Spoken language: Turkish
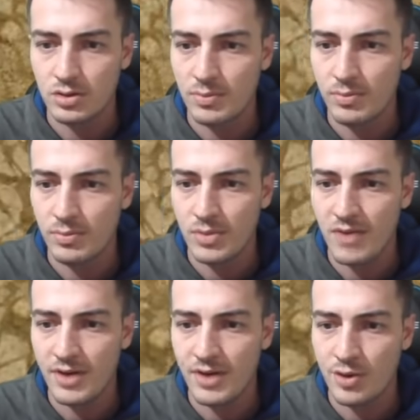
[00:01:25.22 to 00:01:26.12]
ne
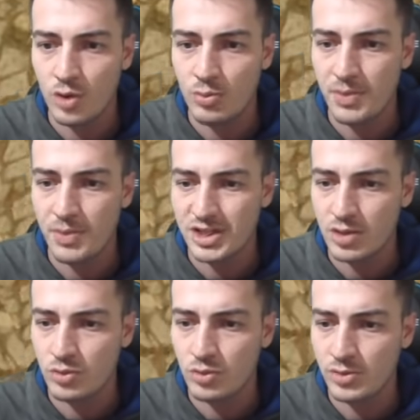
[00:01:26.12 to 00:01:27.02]
var ne yok bir pazar
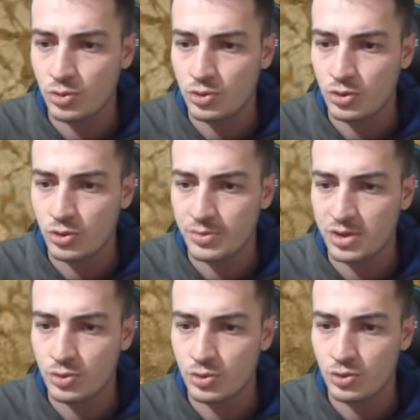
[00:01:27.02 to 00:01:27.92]
kurmayı düşünüyorum
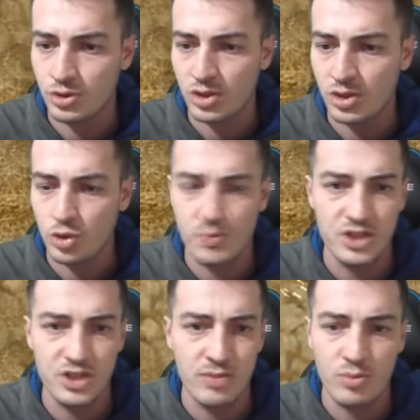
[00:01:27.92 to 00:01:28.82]
Sirius 3'te. Çok bir
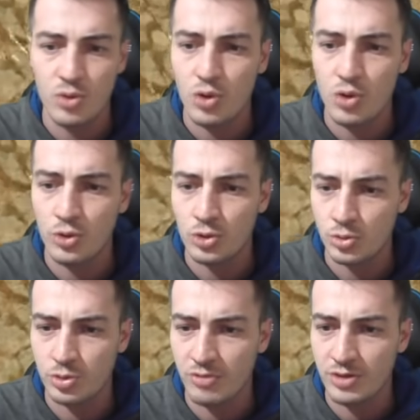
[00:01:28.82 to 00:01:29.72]
itemim yok. Horon
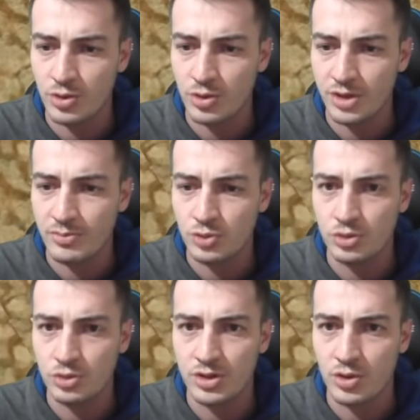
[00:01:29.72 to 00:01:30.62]
crossbow'ları koyarım.
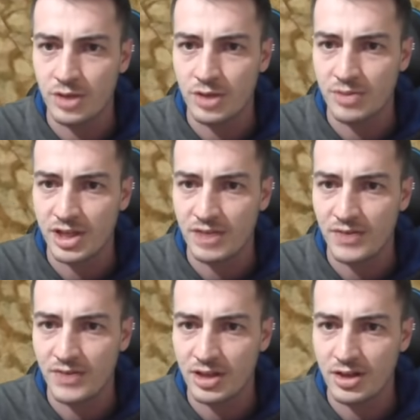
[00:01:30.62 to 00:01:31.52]
Şunları koyarım dandik
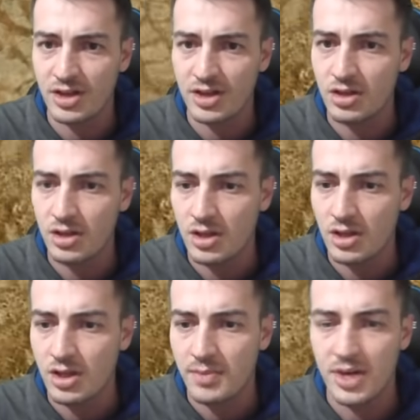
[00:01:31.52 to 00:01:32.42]
fiyatlara.
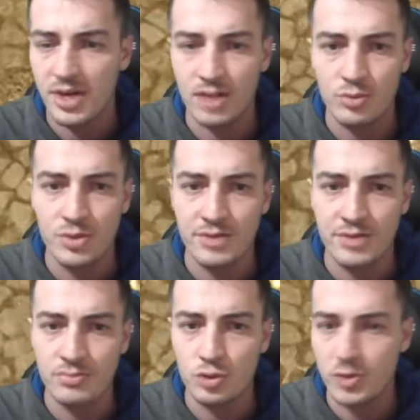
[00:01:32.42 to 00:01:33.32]
Bakalım umarım
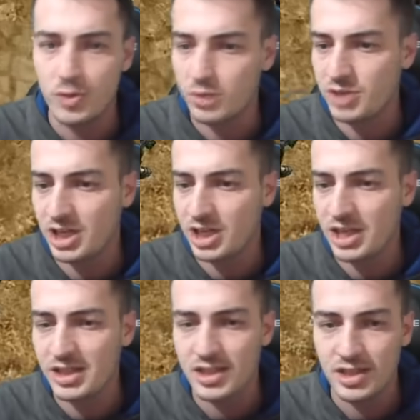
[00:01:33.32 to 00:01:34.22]
3-5 bir şey
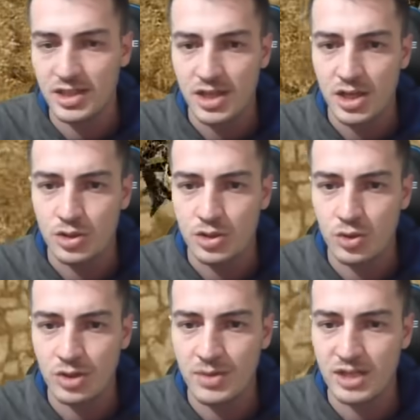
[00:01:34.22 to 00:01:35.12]
gelir. Sonra
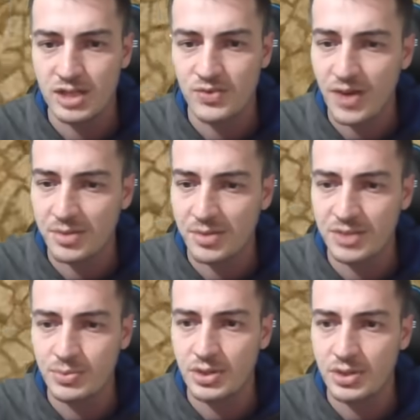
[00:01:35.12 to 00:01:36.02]
da biraz farm atıp
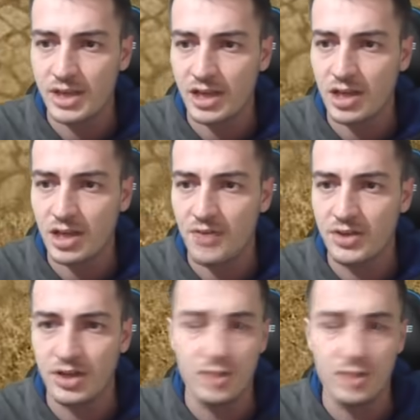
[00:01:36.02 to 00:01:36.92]
direkt kafada
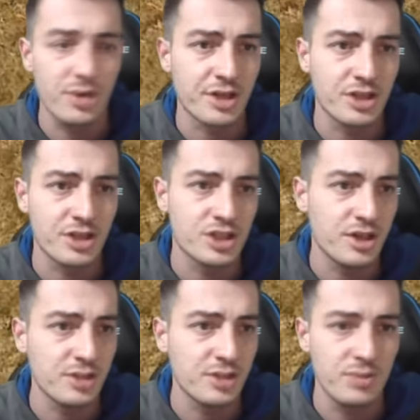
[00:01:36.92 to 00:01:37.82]
alıp aradan
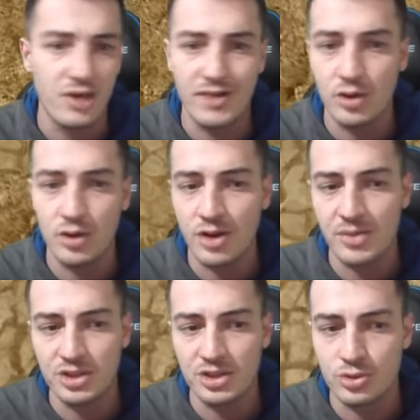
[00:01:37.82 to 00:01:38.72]
çıkartıp levele yönelmek
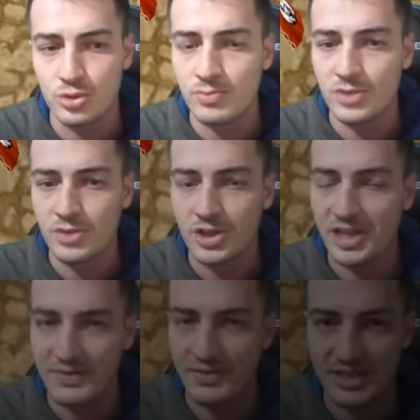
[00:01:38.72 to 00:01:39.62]
istiyorum.
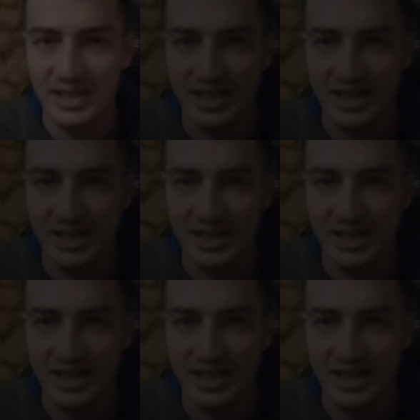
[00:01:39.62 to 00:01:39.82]
Keyifli